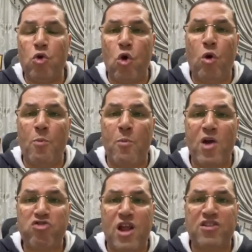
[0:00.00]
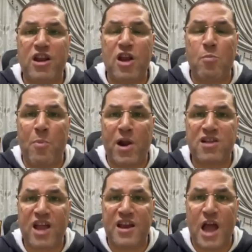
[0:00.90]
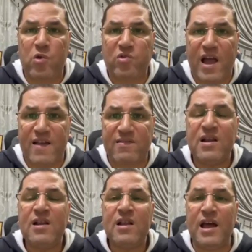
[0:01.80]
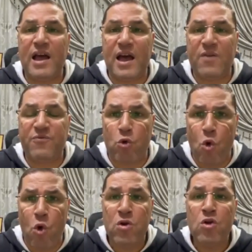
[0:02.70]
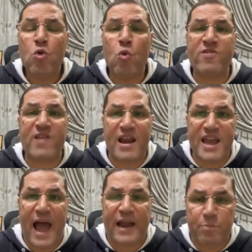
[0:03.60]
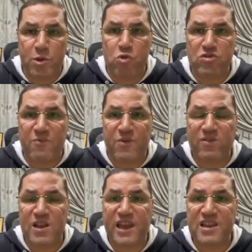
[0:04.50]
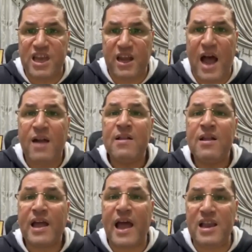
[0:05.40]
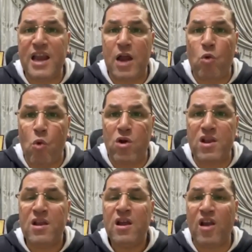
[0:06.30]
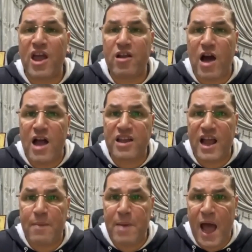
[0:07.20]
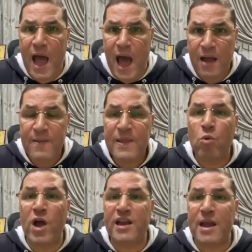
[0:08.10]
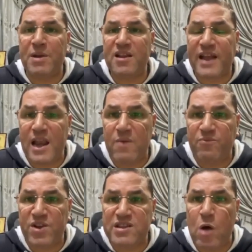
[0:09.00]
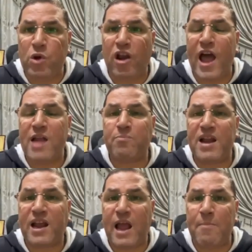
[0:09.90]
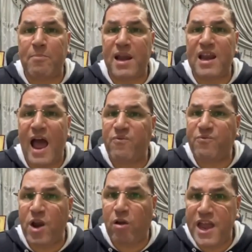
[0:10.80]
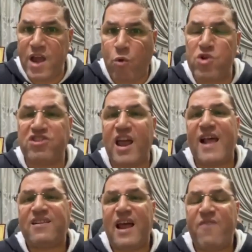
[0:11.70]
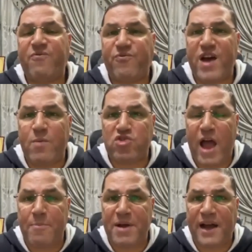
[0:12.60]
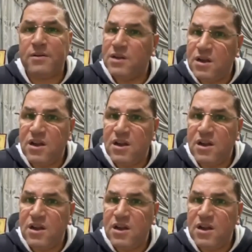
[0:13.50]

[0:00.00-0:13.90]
نروح مباشره للمباراه الثانيه يا استاذ آه، فاروق وسريعا بدون تفاصيل كتيره خلينا نقول لايكات يا جماعه واحنا بنتكلم في الدوري لغايه ما نكمل ال 2000 لايك وال 3000 متابع